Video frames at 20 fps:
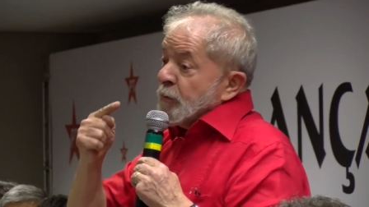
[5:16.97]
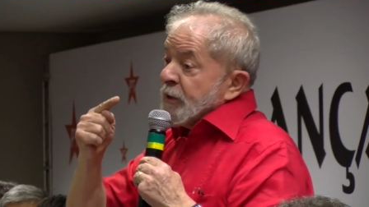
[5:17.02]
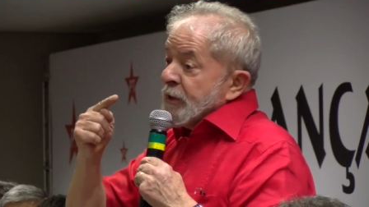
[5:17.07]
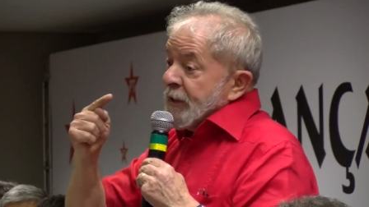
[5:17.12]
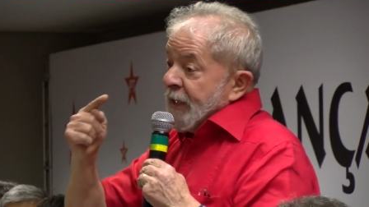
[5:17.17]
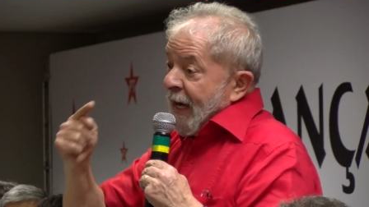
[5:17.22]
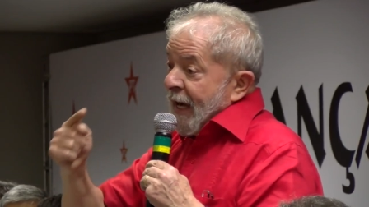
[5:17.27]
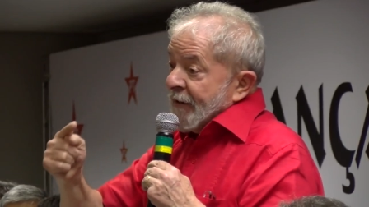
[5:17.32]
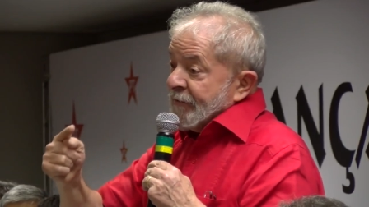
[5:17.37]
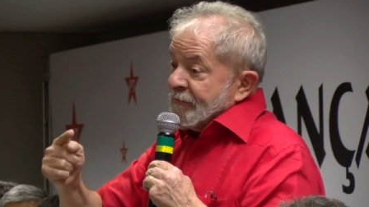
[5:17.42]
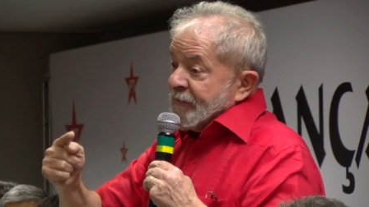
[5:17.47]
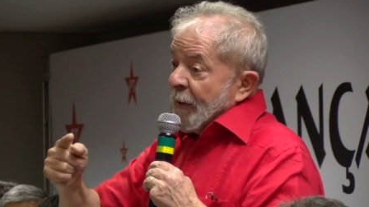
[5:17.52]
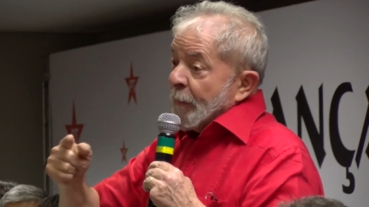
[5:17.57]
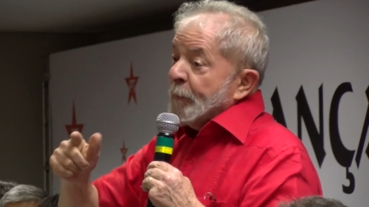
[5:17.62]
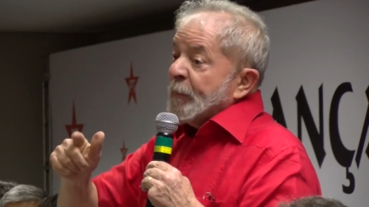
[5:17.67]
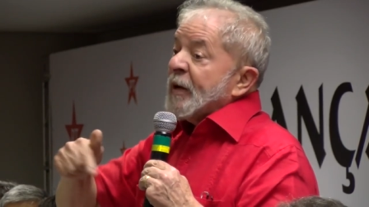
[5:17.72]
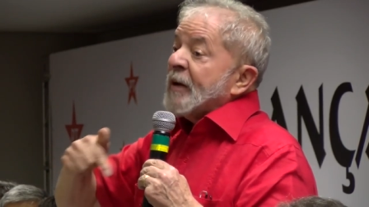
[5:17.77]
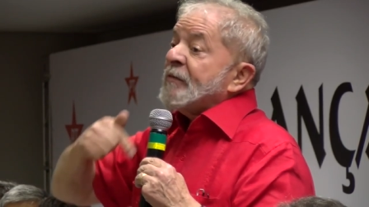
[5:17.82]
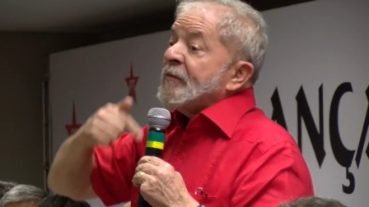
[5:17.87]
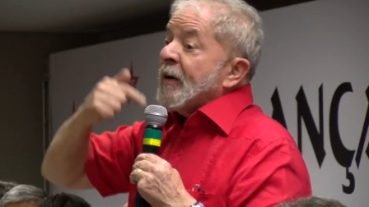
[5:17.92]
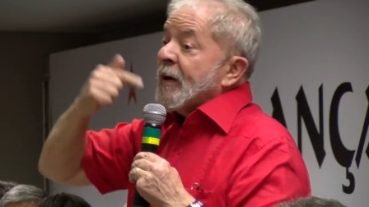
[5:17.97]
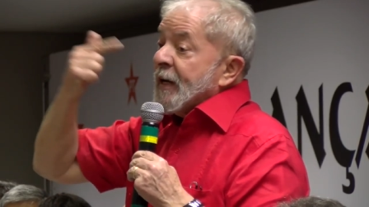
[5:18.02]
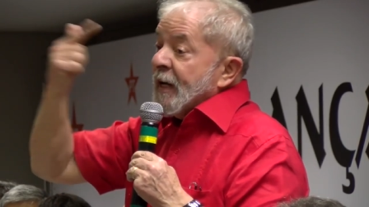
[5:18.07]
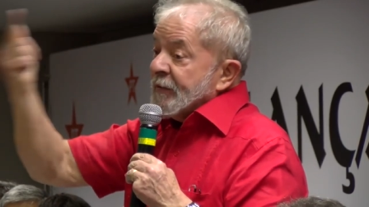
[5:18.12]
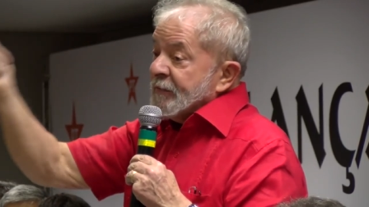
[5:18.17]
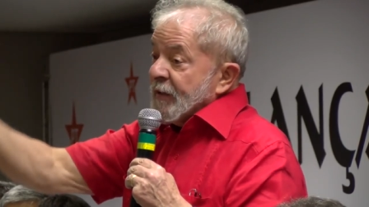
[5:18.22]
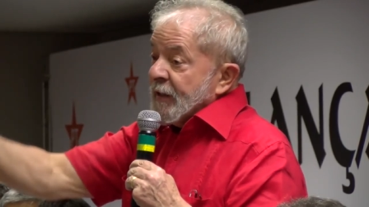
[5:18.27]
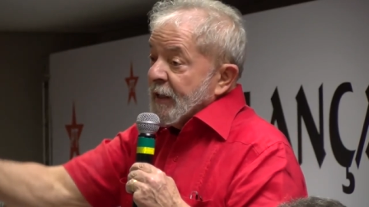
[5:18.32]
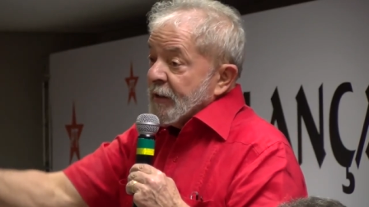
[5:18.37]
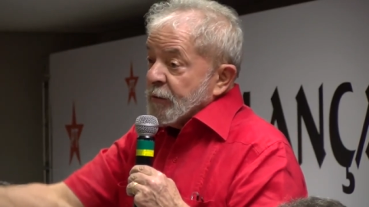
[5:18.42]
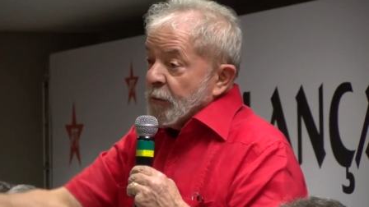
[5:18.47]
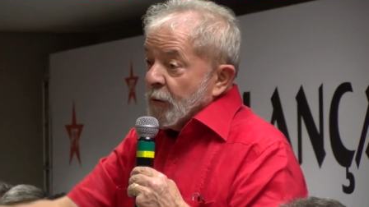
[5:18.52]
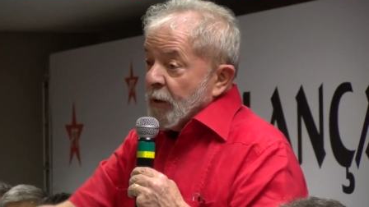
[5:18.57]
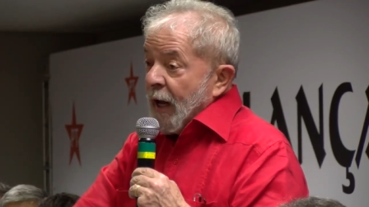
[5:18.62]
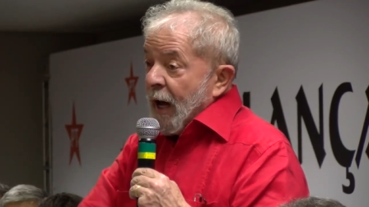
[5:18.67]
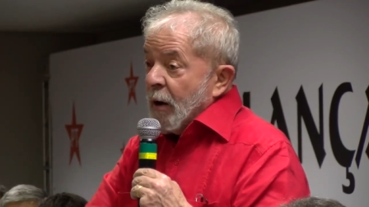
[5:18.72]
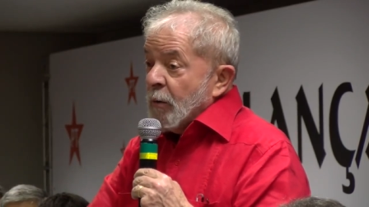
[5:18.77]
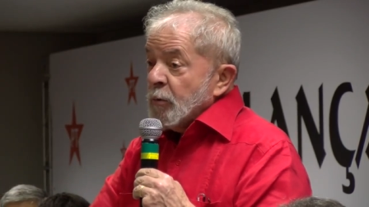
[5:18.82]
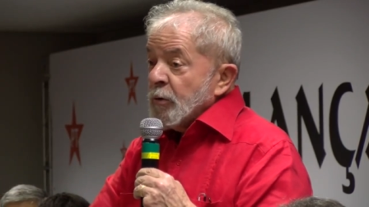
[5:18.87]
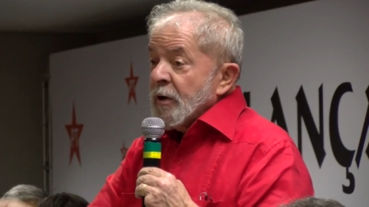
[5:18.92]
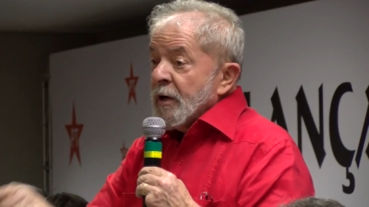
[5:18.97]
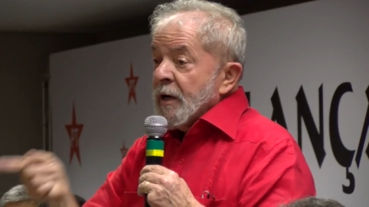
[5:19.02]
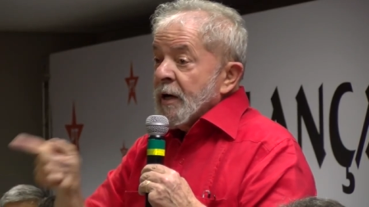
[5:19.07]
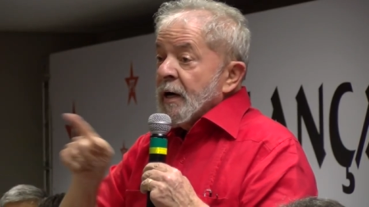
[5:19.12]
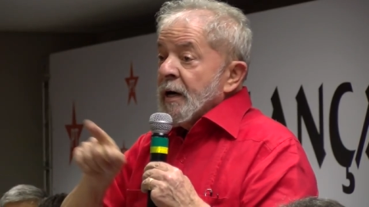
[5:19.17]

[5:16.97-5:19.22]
que essa preferência eleitoral